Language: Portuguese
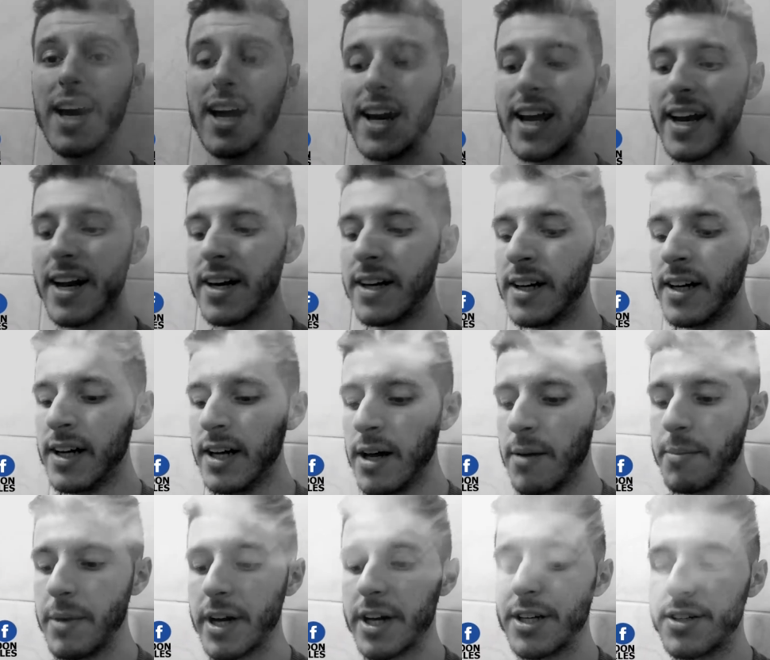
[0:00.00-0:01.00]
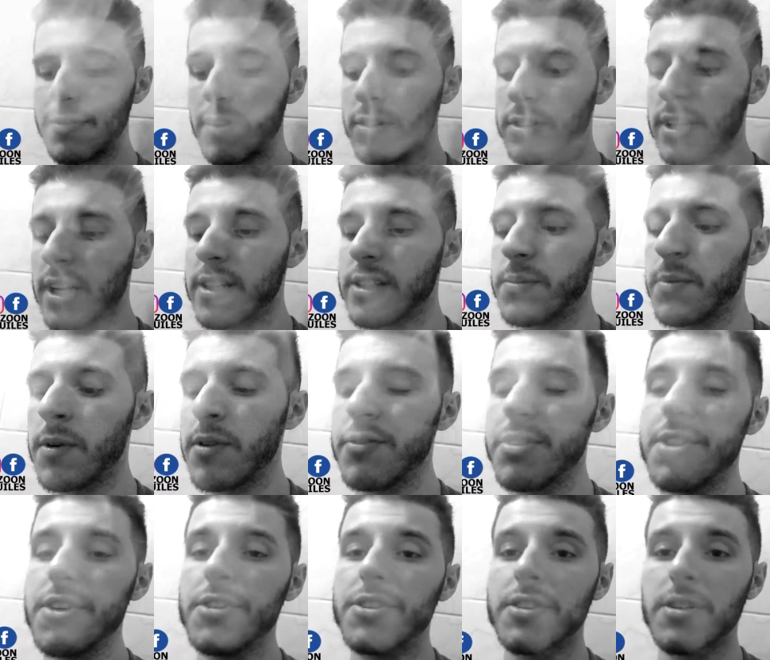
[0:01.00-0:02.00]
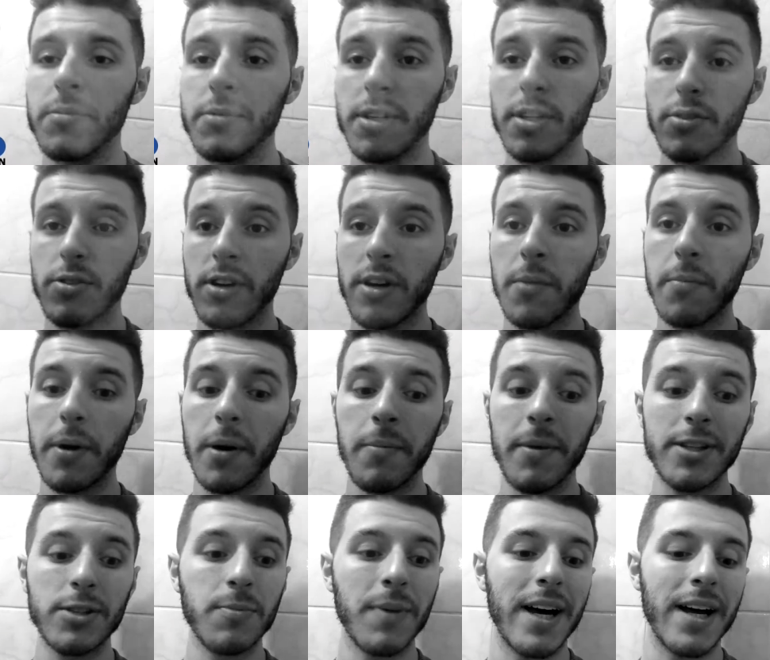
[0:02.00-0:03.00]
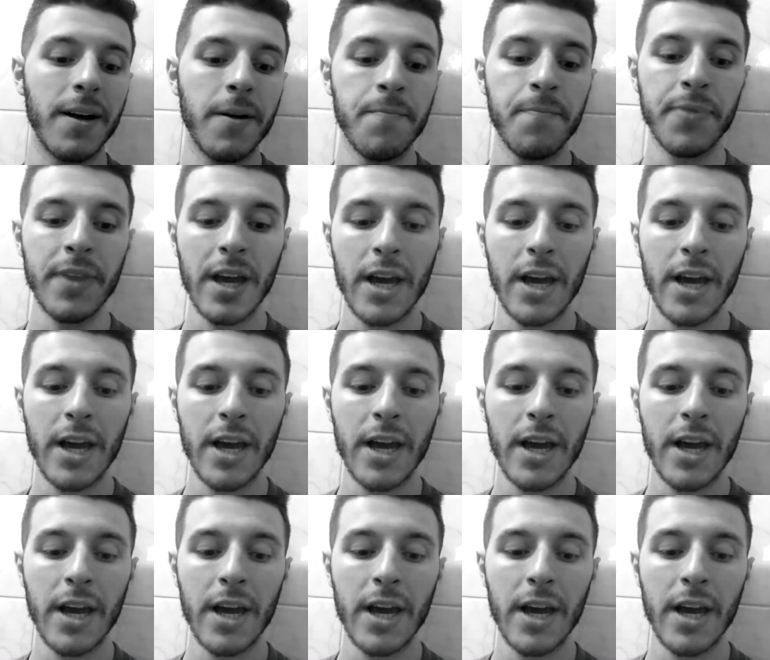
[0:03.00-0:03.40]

galera, bem aqui de volta. Cara, esse bom no vídeo estamos retornando para mais uma